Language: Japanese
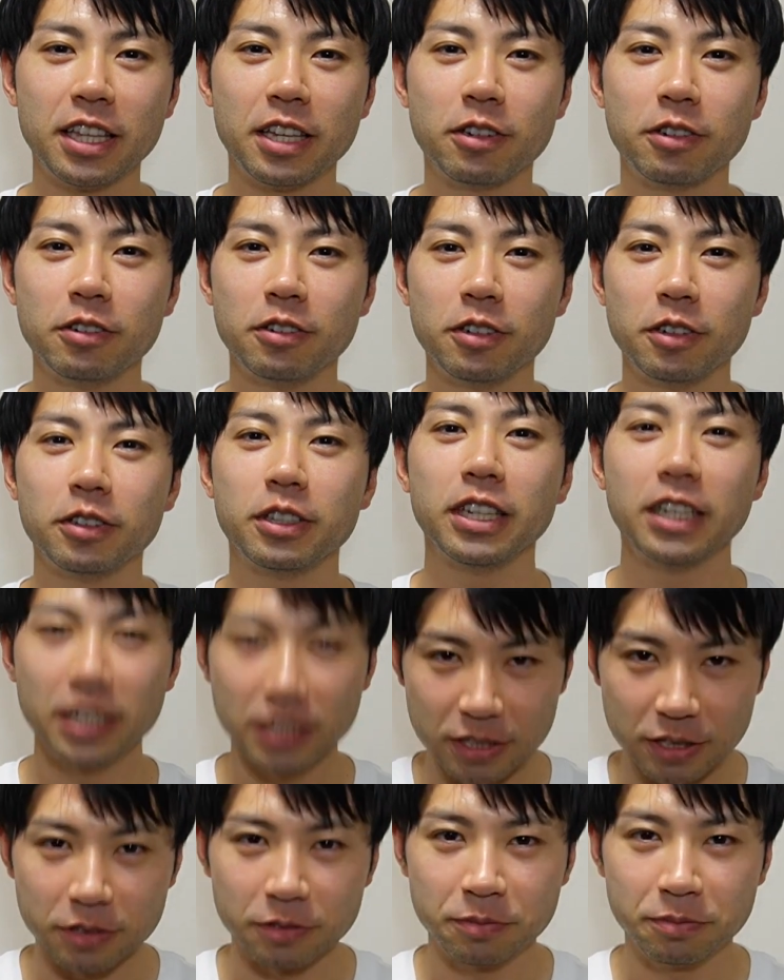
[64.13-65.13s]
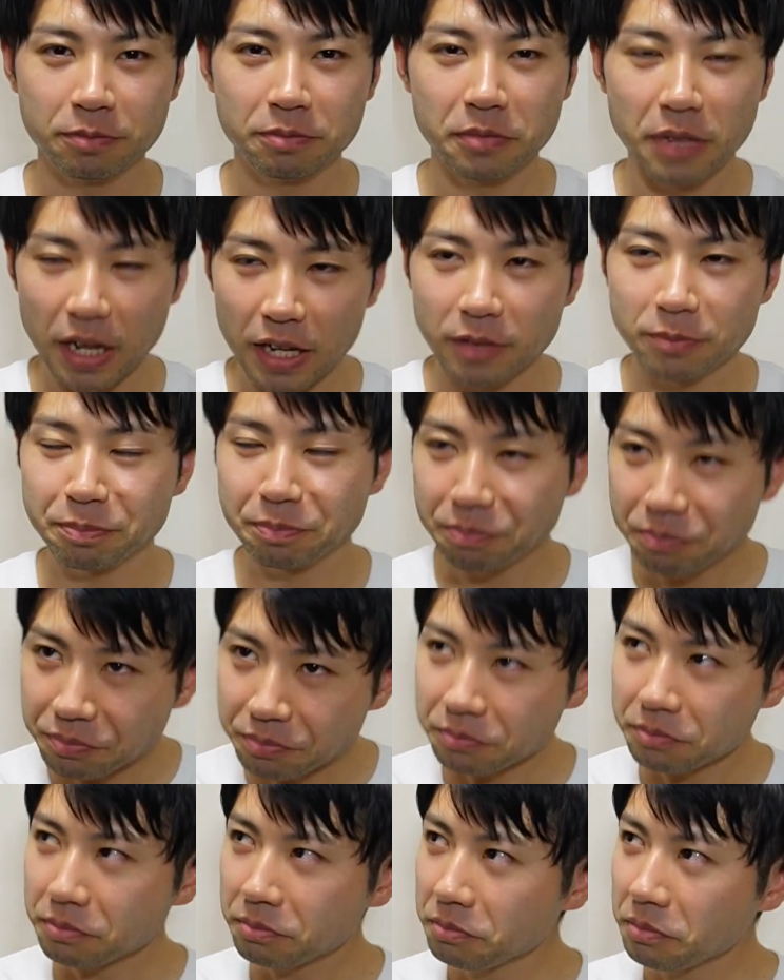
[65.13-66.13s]
ていく予定です。はい。
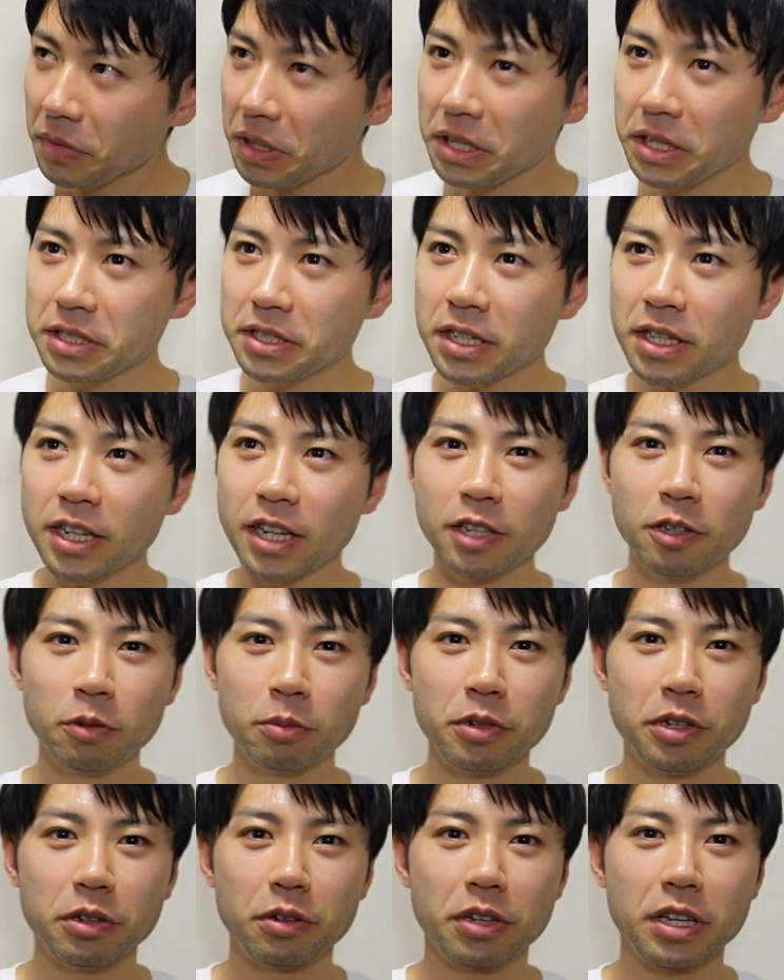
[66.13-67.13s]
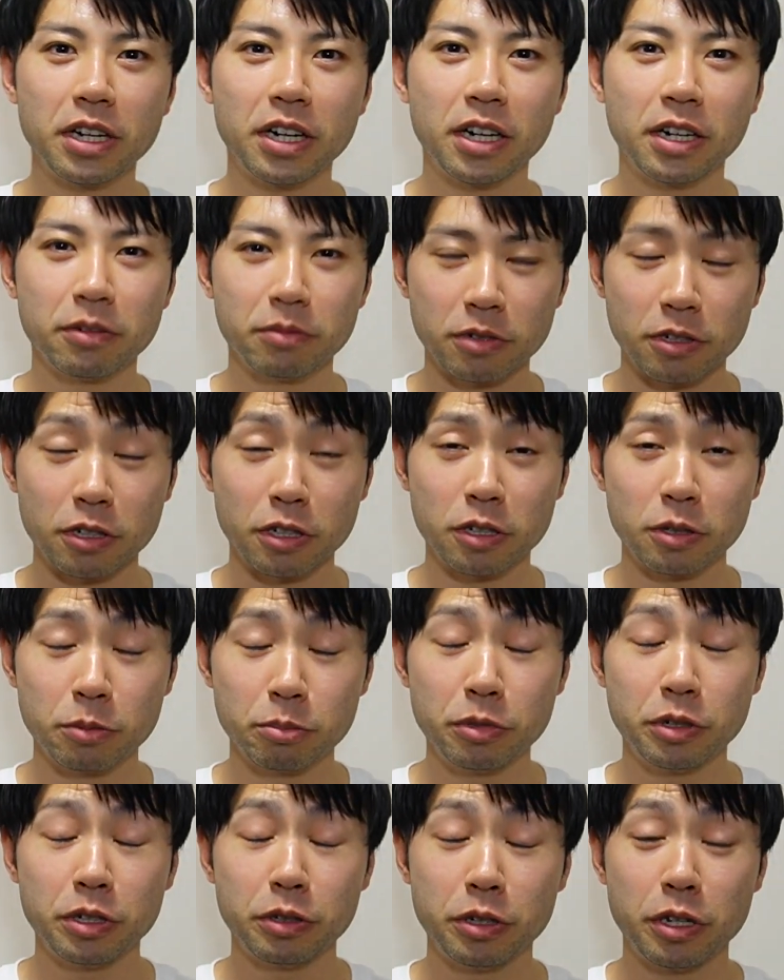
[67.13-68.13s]
え前回の Vlog,
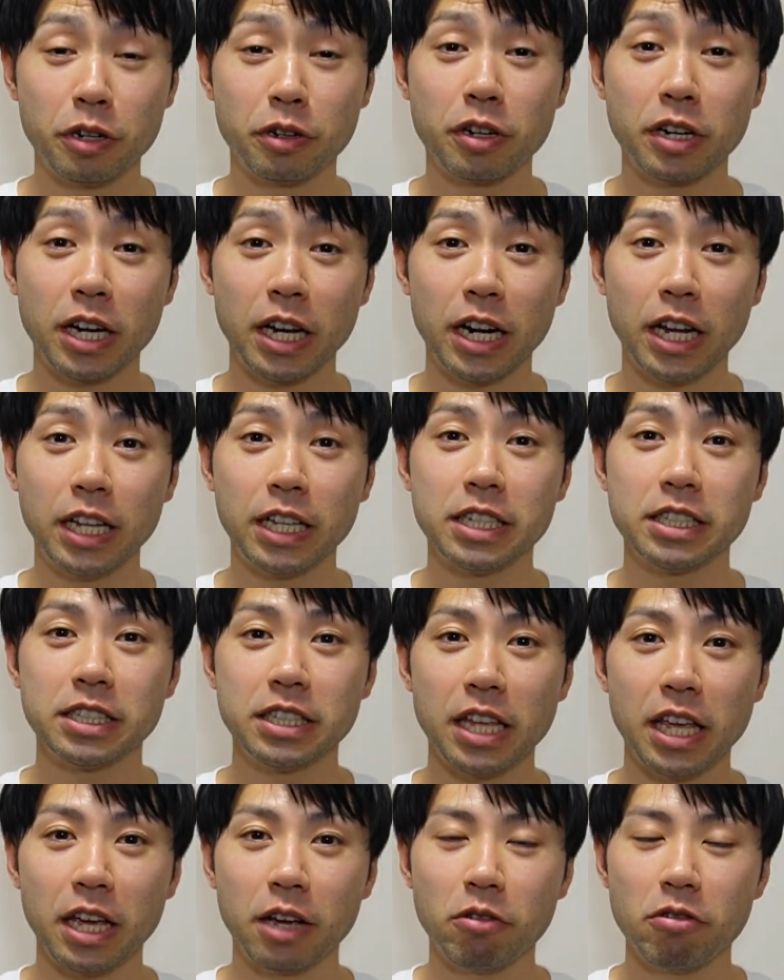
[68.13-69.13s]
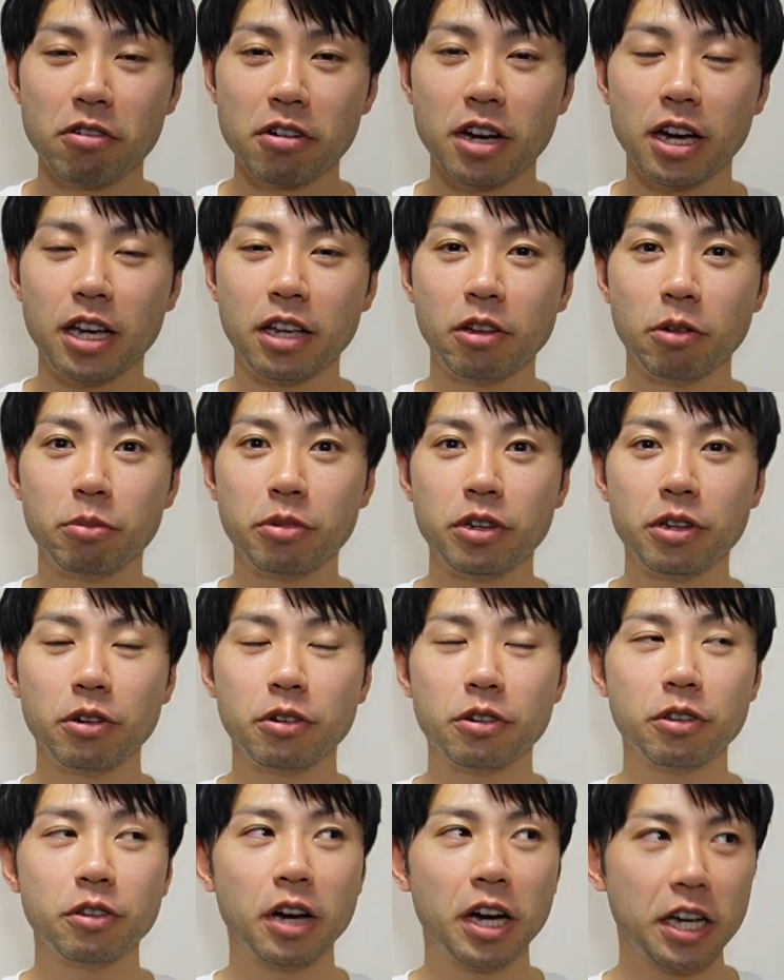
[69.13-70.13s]
Vlog からですね、今回の
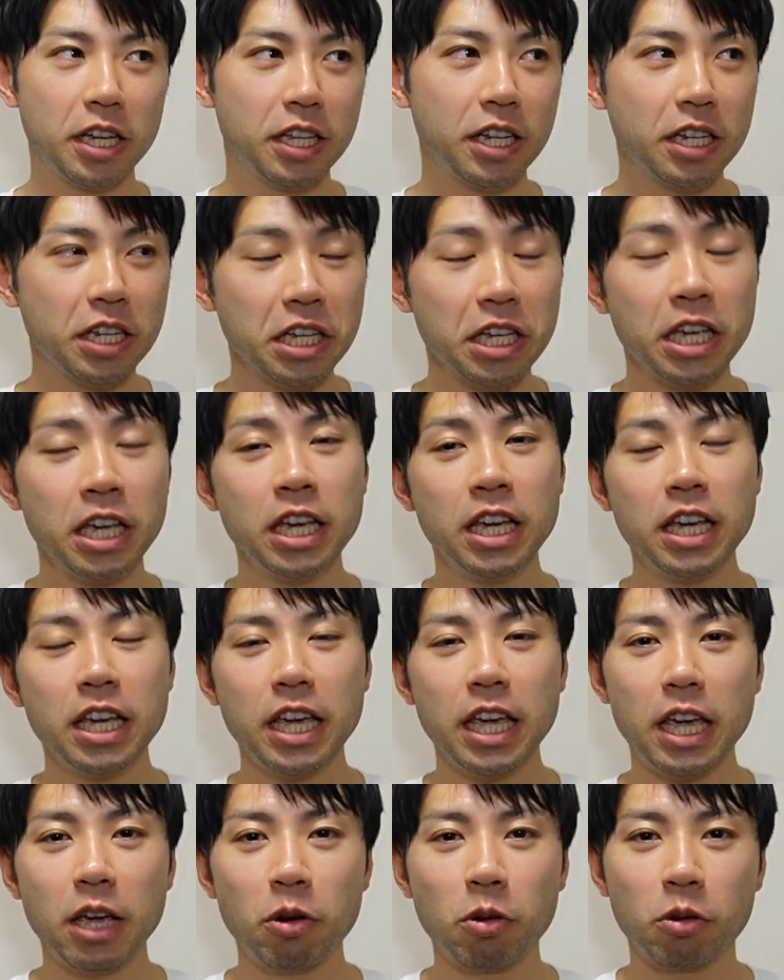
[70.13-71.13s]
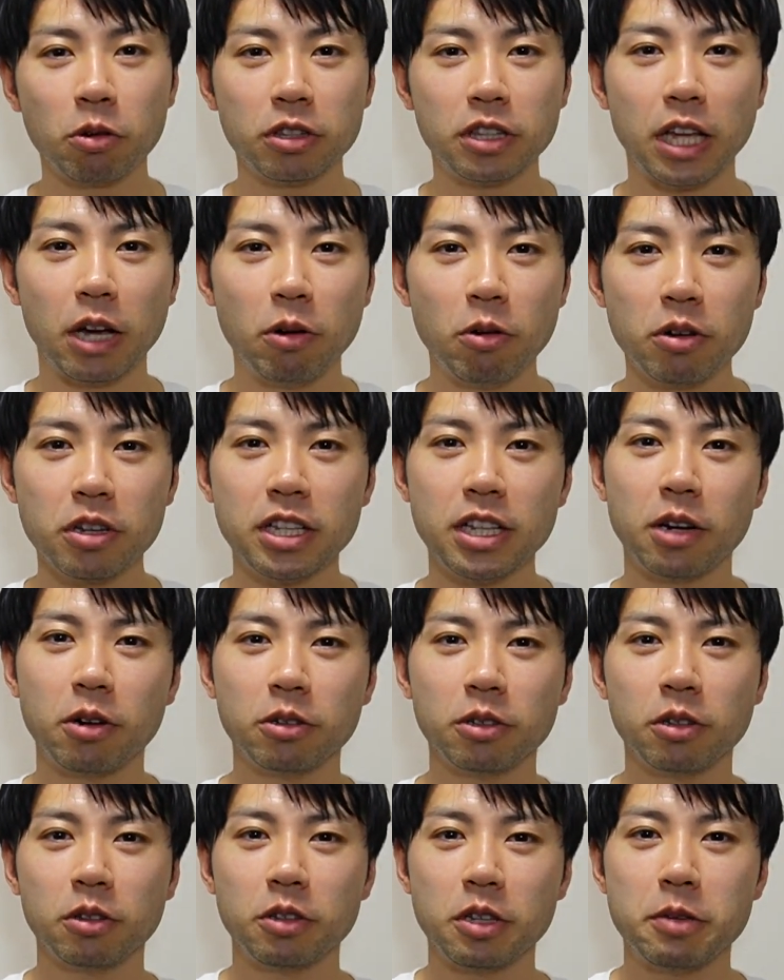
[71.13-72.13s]
Vlog の間に、えー、起こった大きな
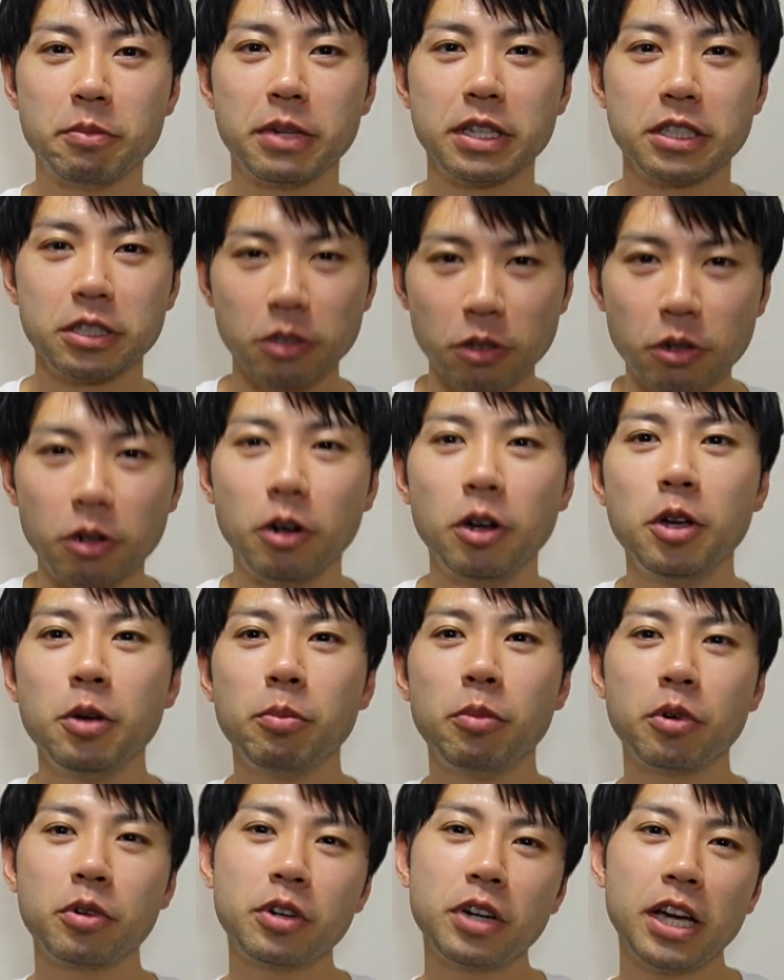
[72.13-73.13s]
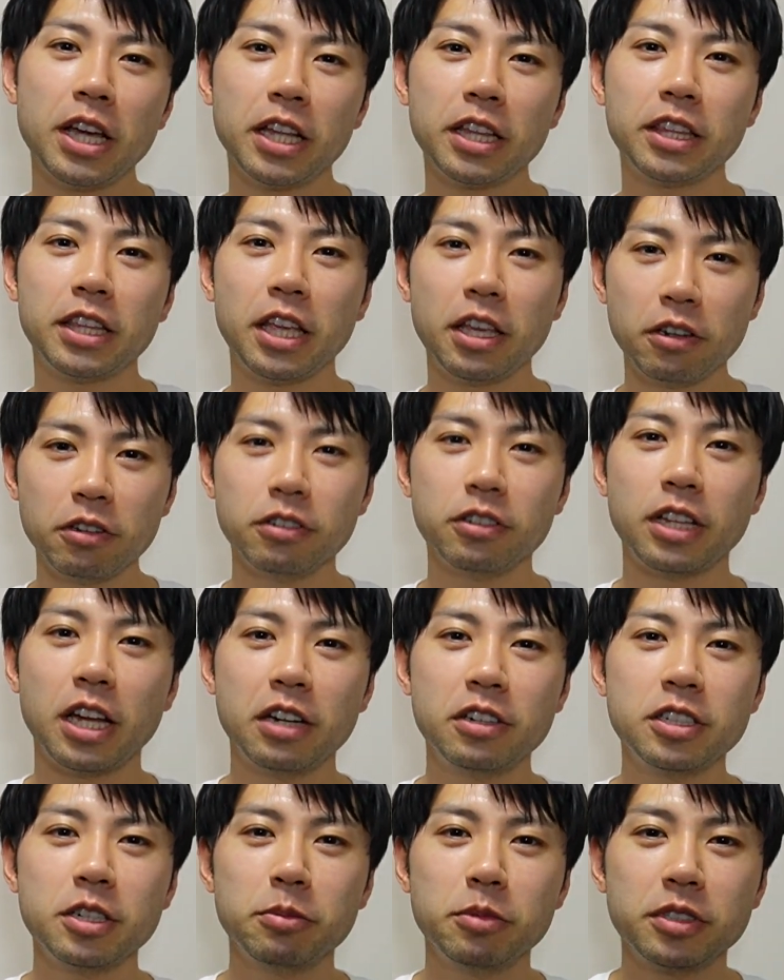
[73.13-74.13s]
ことと言いますと、僕がやっている
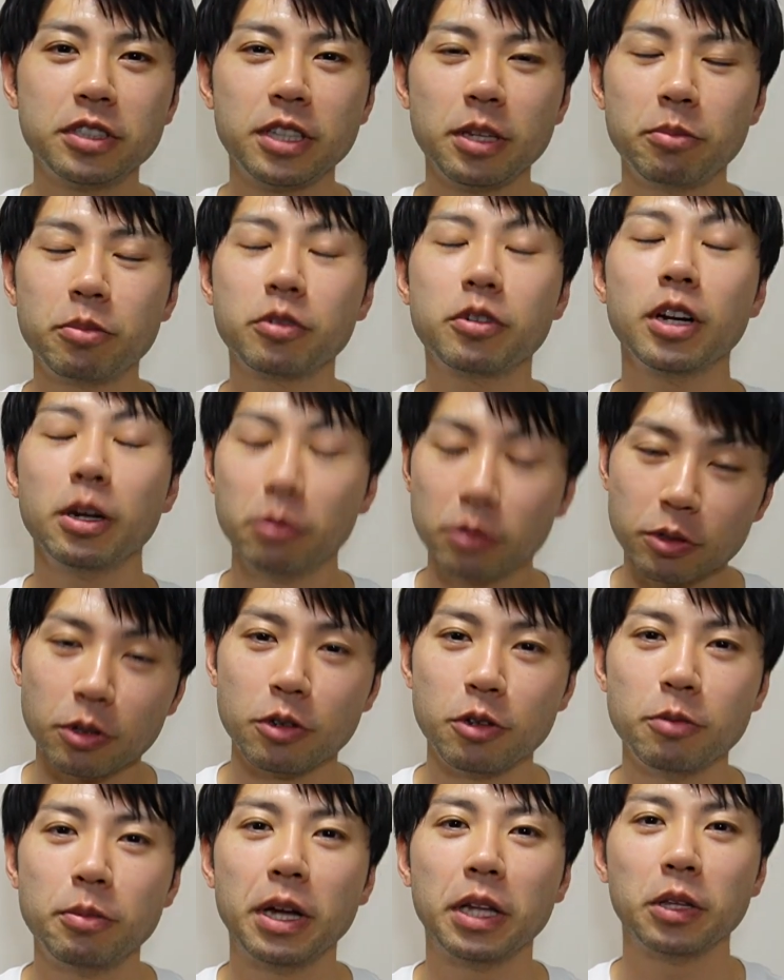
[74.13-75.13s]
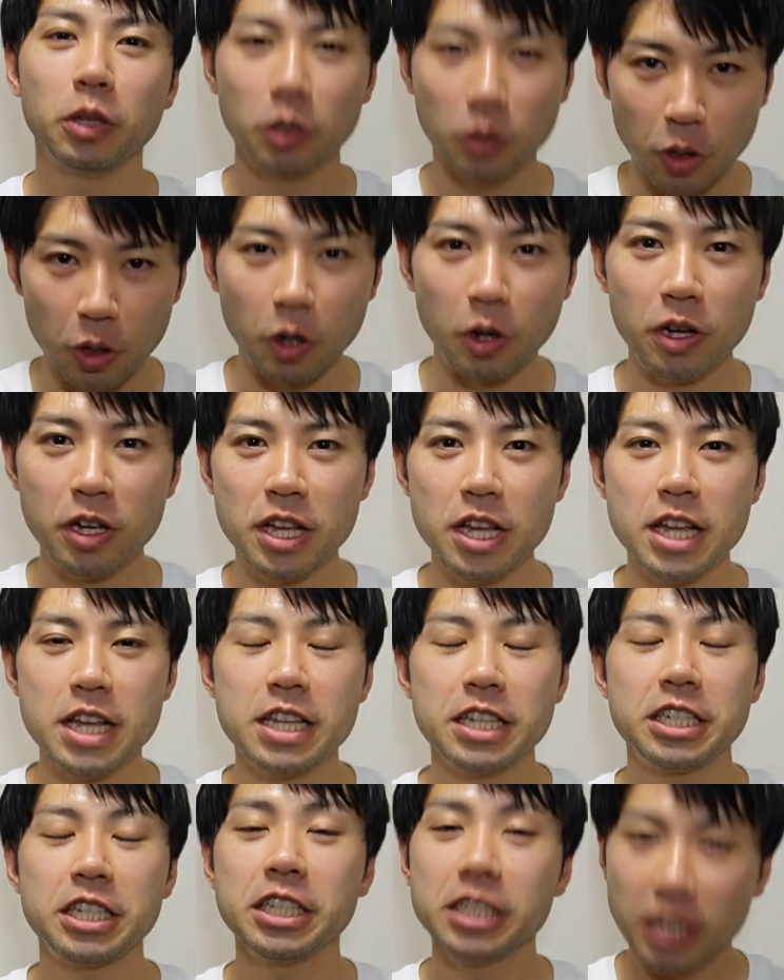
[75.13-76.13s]
ダルジャブステップクラブというバンドの
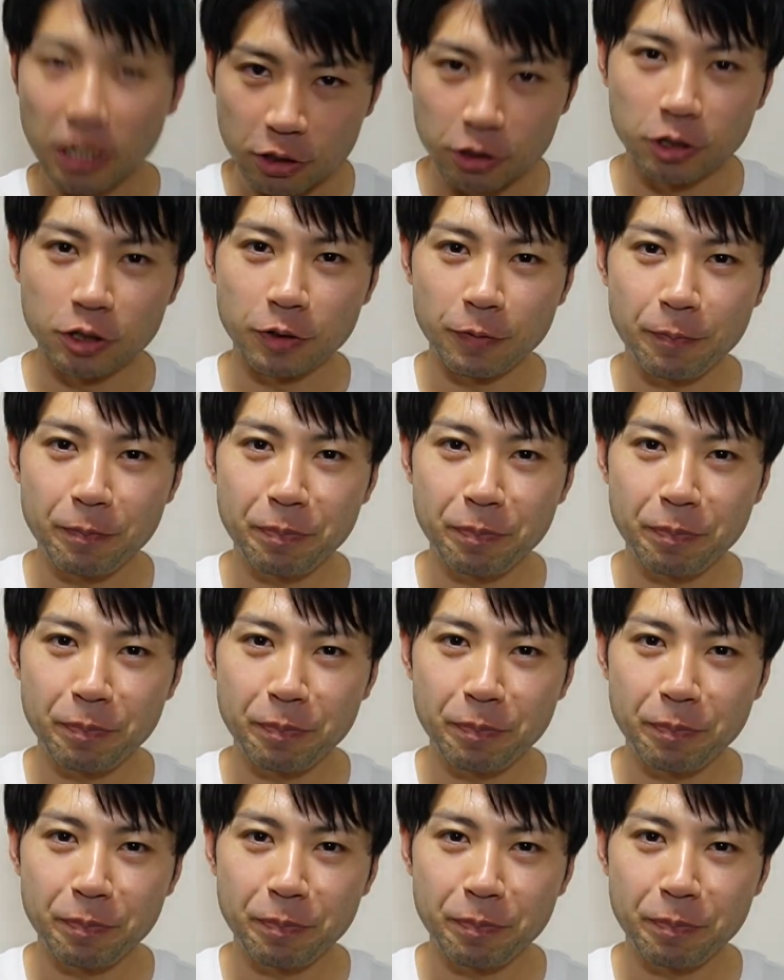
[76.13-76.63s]
新作